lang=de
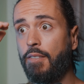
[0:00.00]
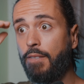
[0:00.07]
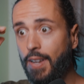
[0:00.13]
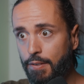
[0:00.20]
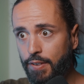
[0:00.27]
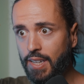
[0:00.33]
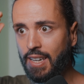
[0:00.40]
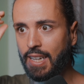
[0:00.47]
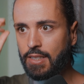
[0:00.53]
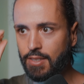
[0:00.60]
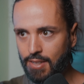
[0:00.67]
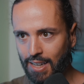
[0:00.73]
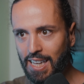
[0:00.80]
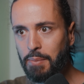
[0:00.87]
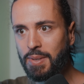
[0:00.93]
wenn wir in
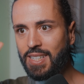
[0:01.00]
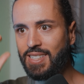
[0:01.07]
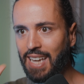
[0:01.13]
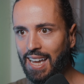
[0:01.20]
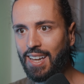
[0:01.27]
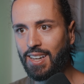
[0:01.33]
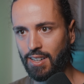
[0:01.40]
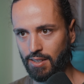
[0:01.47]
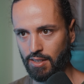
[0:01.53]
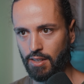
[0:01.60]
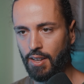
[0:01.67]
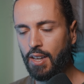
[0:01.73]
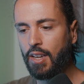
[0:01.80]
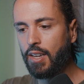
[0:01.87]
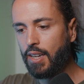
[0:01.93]
Extremen denken.
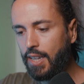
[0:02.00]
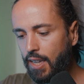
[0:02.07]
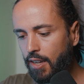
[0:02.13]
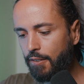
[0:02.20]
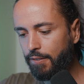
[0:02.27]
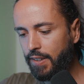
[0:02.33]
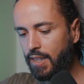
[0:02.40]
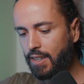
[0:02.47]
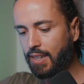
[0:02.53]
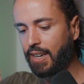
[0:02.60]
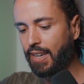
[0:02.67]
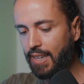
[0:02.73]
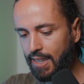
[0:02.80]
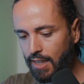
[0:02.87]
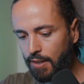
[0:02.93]
Irgendwie
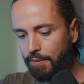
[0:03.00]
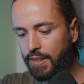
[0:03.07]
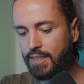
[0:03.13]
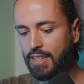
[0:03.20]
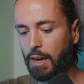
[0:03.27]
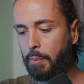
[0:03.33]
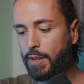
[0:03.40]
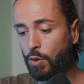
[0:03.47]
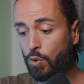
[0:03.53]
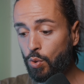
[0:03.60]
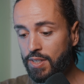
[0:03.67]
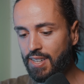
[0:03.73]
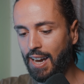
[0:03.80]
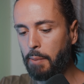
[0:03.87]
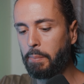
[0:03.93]
kreieren wir damit in
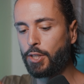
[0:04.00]
uns ein